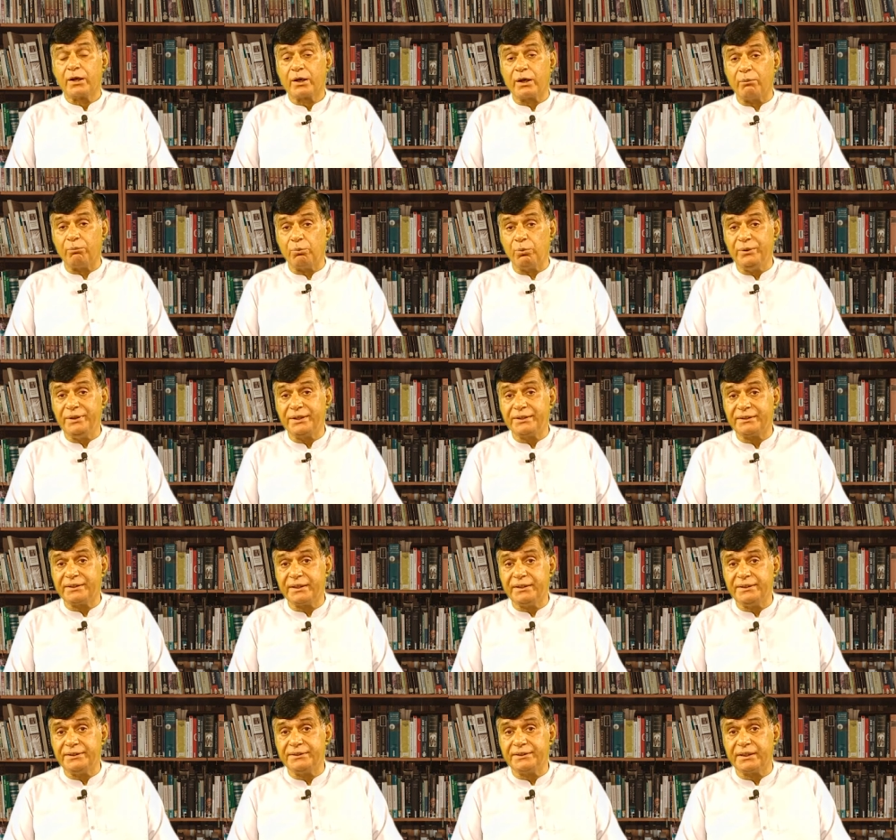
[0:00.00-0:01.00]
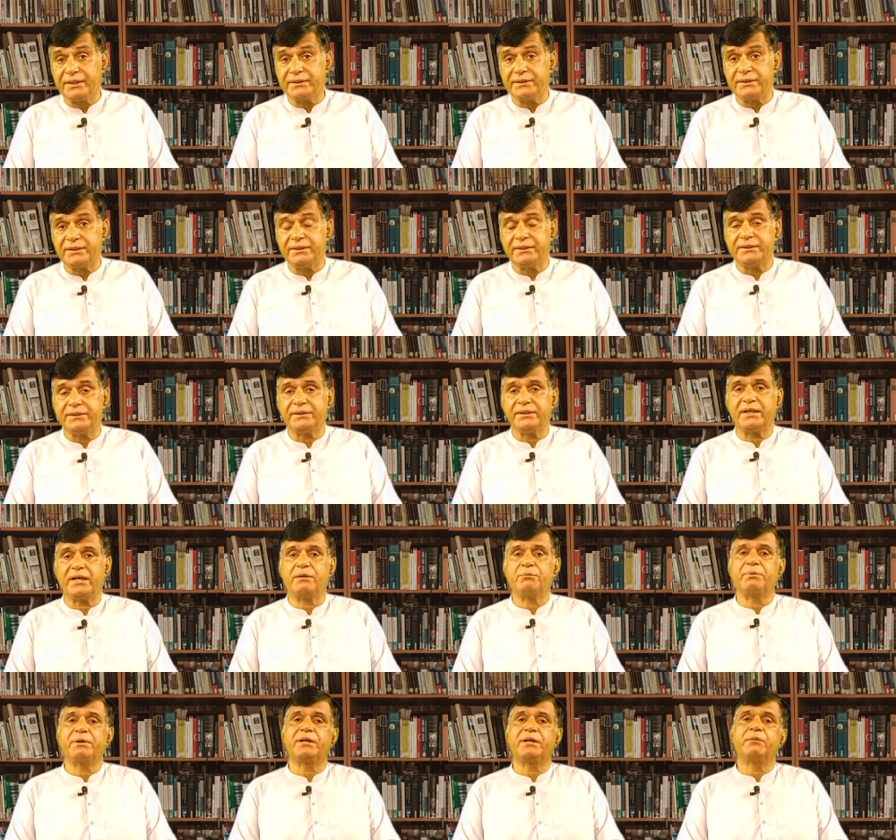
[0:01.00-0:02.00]
कबूलियत के लिए जाते हैं
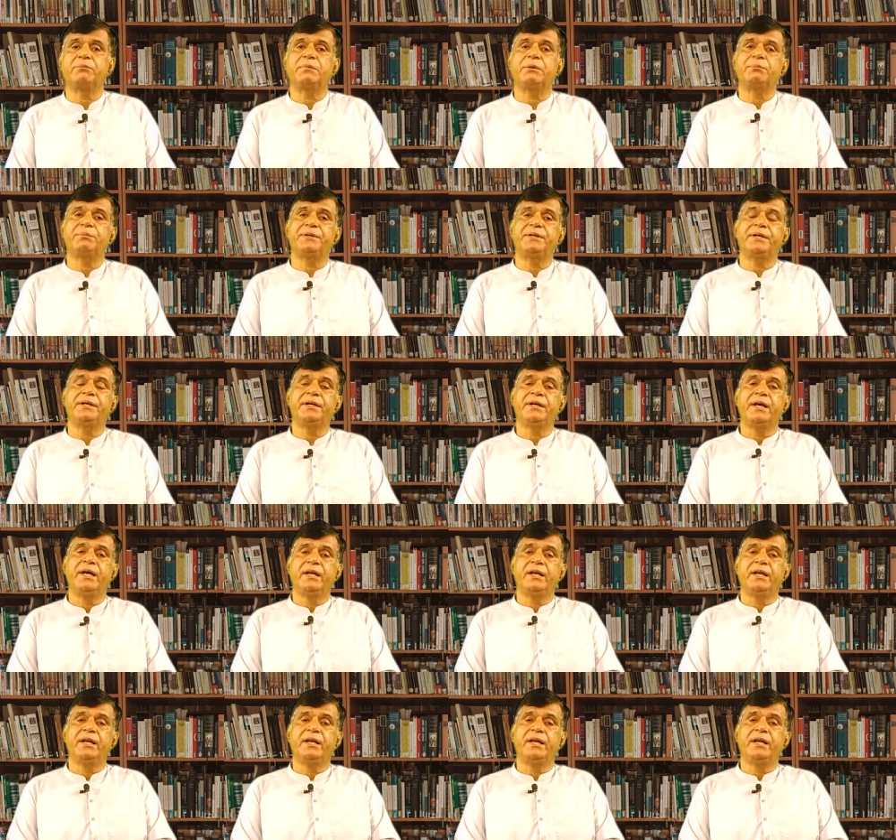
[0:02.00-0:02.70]
जहाँ पर हम अपने